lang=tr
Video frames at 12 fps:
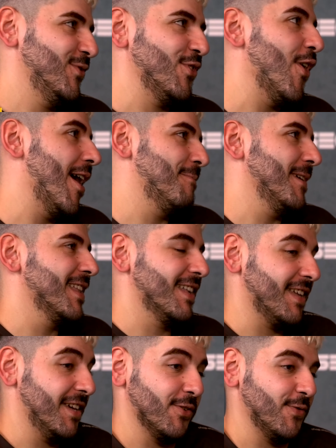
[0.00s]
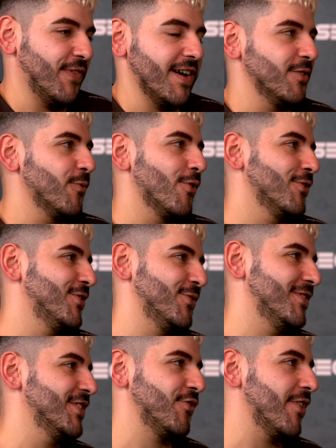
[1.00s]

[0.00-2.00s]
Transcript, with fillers: So happy that I don't find words to describe.